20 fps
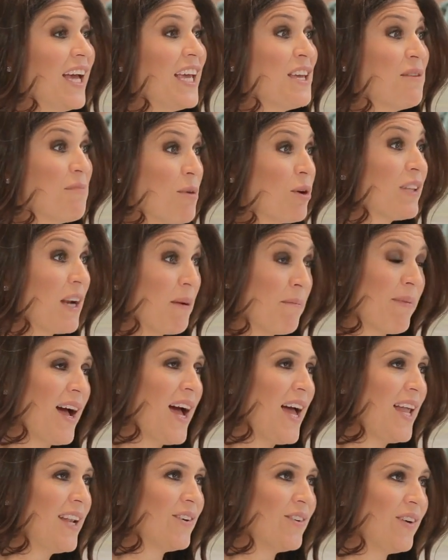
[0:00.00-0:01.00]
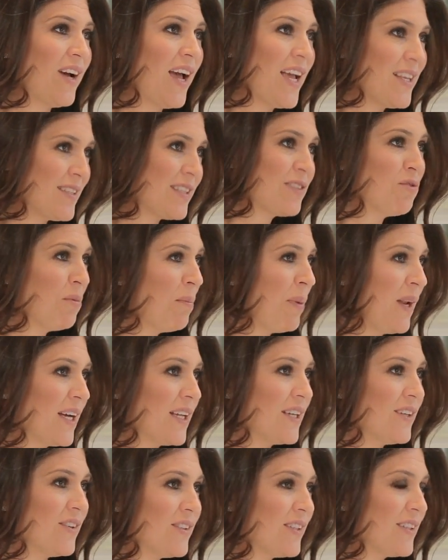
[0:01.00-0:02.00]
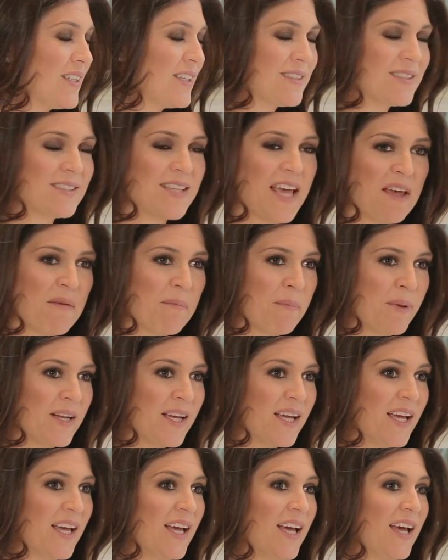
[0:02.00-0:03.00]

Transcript: E o meu trabalho é em segundo plano, sempre.